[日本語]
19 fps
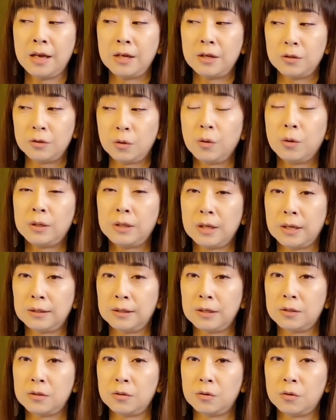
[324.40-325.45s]
そうなん
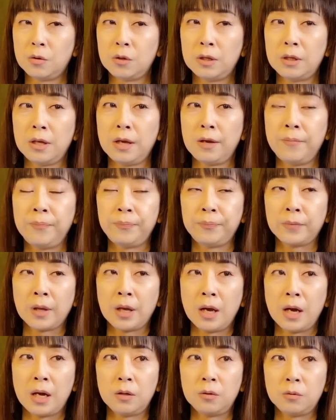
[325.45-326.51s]
ですそれで
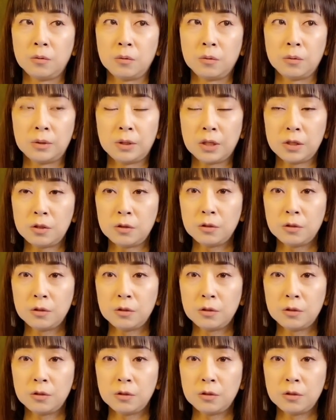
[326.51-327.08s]
あの私